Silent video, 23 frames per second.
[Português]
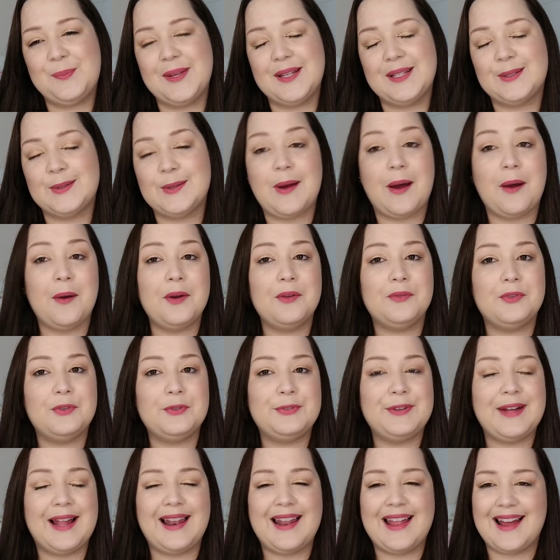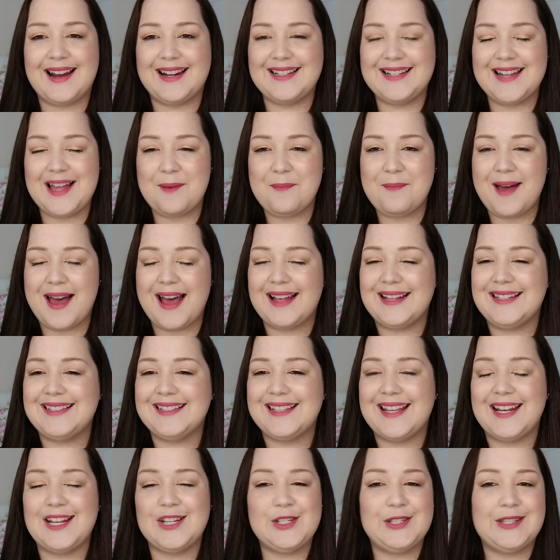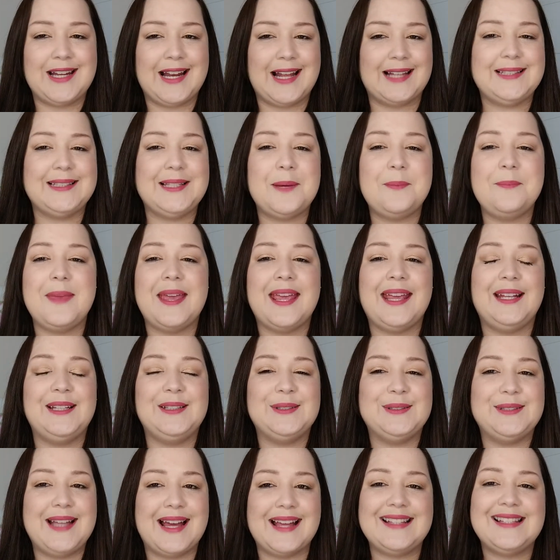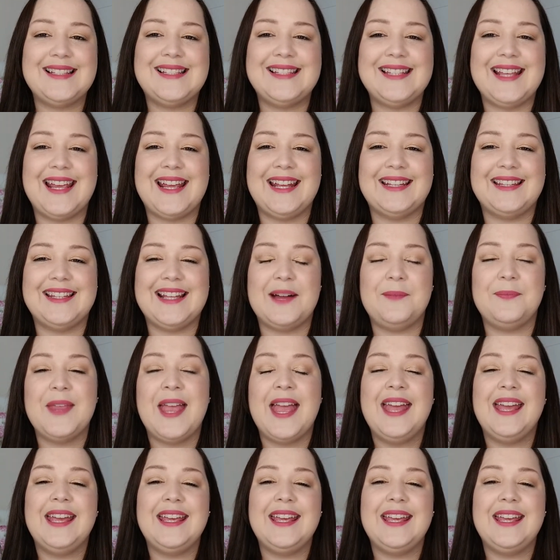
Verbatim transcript: pessoal, eu vou falar da máscara de tratamento da seda,